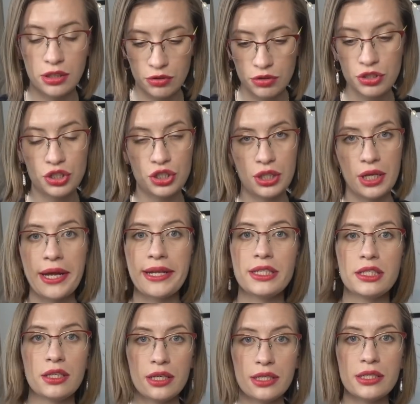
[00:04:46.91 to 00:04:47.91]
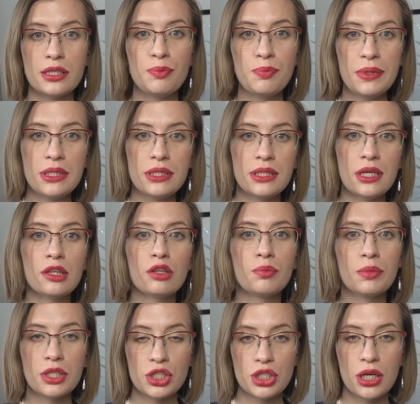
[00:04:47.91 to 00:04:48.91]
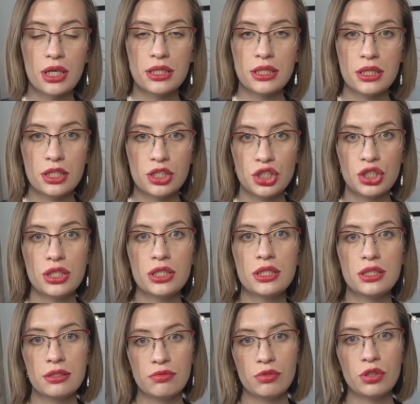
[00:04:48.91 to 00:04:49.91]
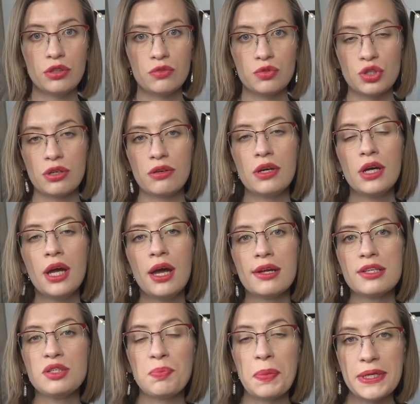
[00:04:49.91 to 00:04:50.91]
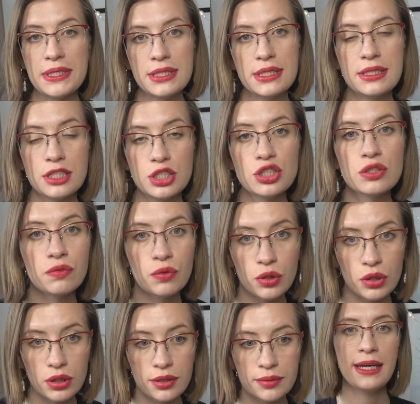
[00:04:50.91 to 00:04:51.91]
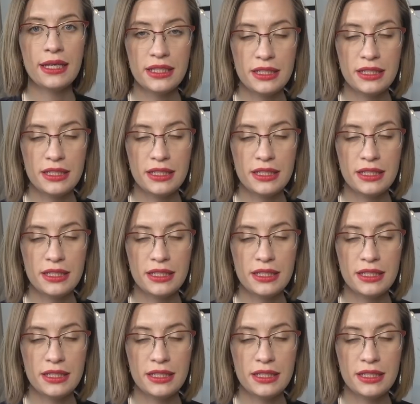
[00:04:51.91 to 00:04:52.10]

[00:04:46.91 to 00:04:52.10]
То есть считайте, 350 умножается на 6, и вот уже депозит за животное.